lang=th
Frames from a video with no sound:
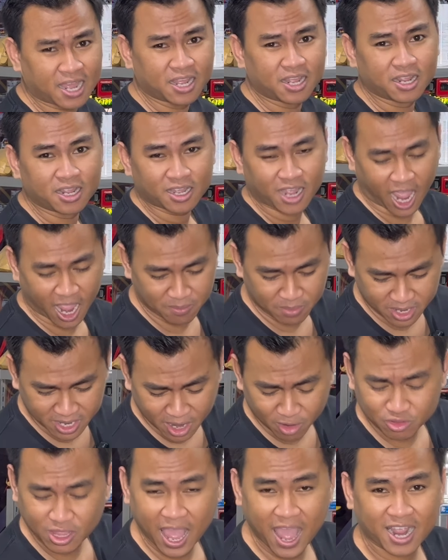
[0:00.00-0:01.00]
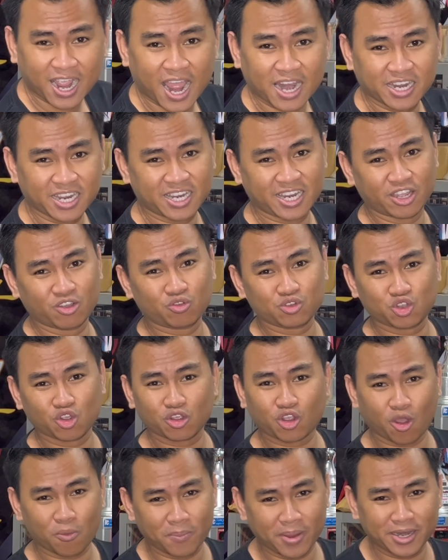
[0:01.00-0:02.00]
อ่ะ ใครมีแนวทางการดีดนิ้วช่วย
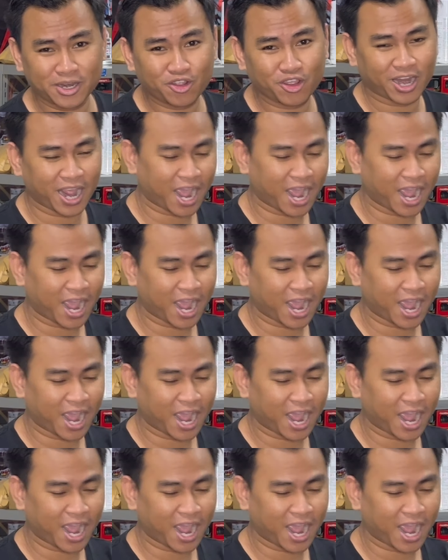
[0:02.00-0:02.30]
คอมเมนต์หน่อย